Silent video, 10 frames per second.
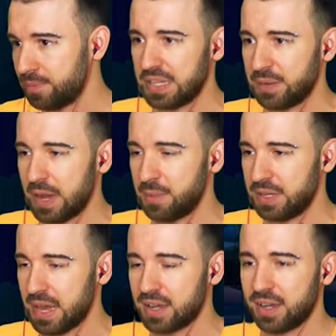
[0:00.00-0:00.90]
поднимаем
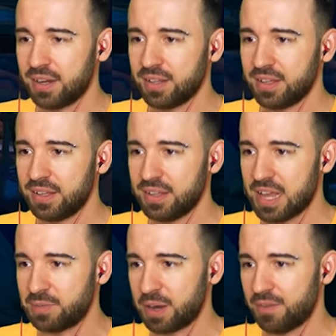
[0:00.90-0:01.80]
якорь
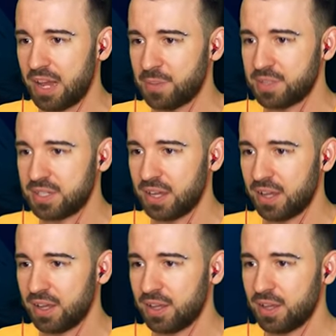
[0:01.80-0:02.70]
и отправляемся